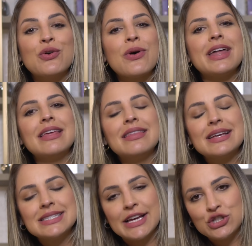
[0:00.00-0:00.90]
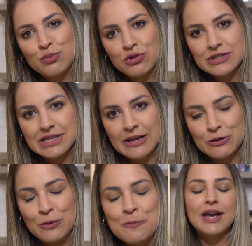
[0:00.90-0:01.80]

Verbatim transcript: de 47%.